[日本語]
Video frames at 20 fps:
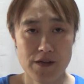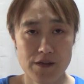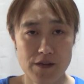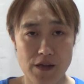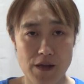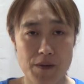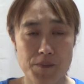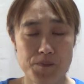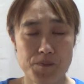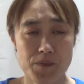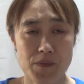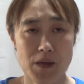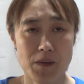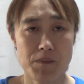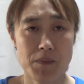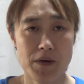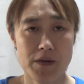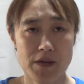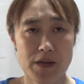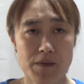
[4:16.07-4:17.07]
で、
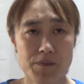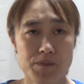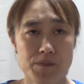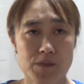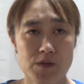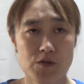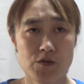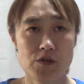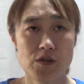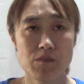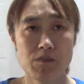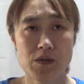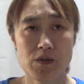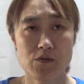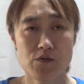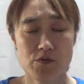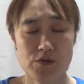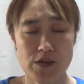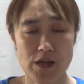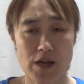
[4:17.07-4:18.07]
やっぱりね、睡
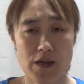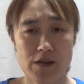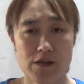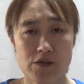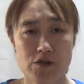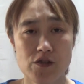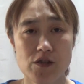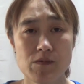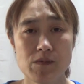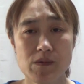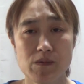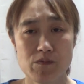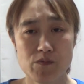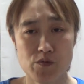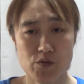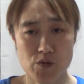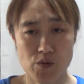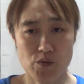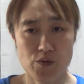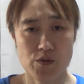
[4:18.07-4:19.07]
眠負債、睡眠
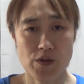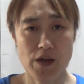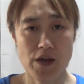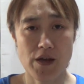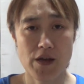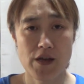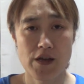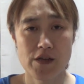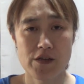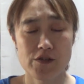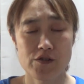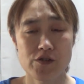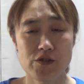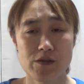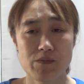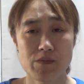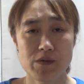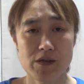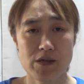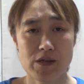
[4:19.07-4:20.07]
不足で、
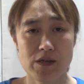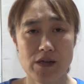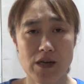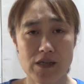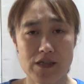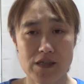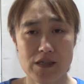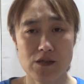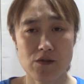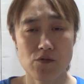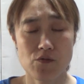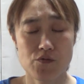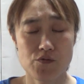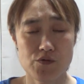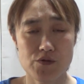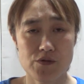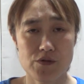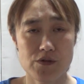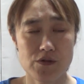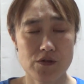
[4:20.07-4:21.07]
睡眠が、の不、
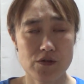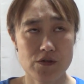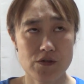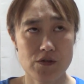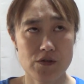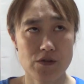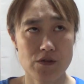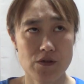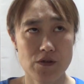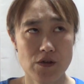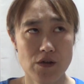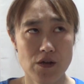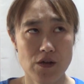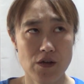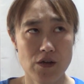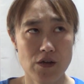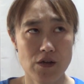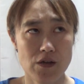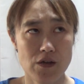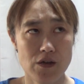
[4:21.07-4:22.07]

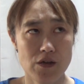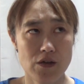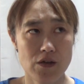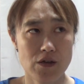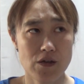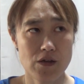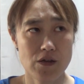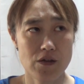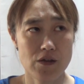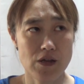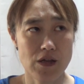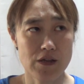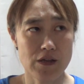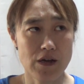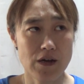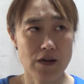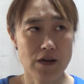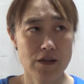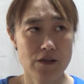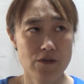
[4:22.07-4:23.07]
えー、なん
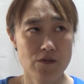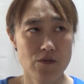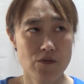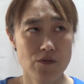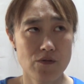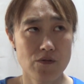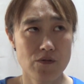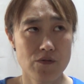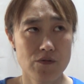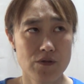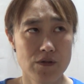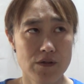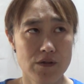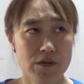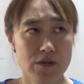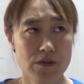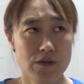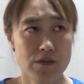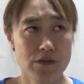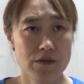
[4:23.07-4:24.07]
だ、の、
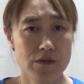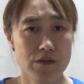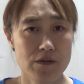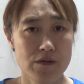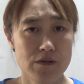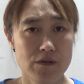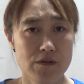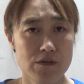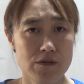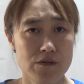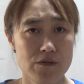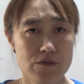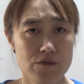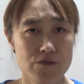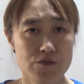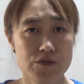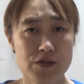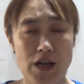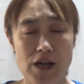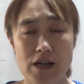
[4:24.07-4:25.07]

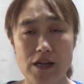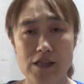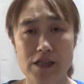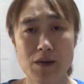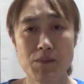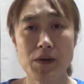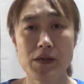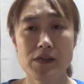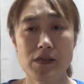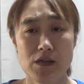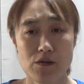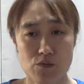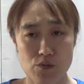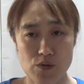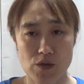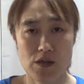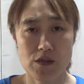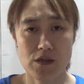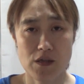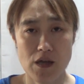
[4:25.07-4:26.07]
負債が溜まってく
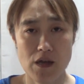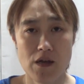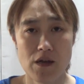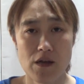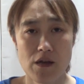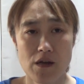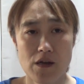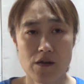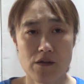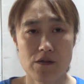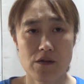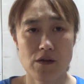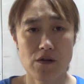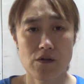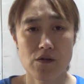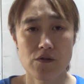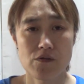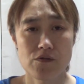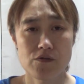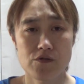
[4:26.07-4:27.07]
んでって。
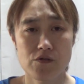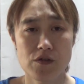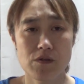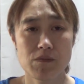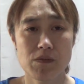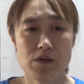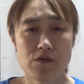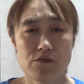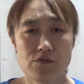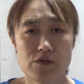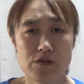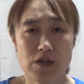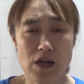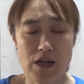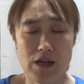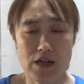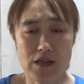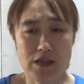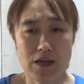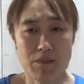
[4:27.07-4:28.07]
で、睡眠負
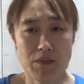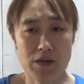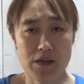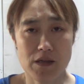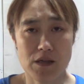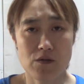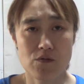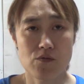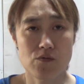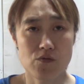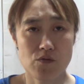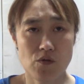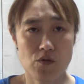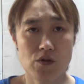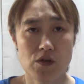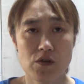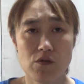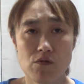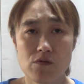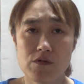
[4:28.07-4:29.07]
債が溜まってくると、
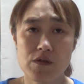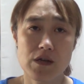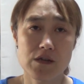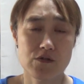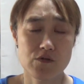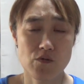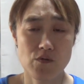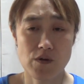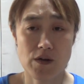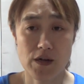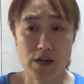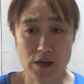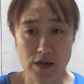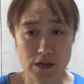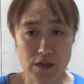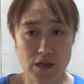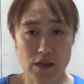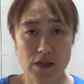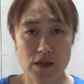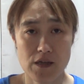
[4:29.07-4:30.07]
いろんな障害
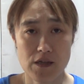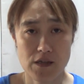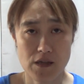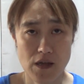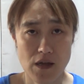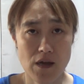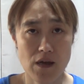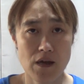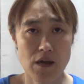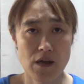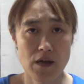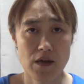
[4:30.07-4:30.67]
が出てきて、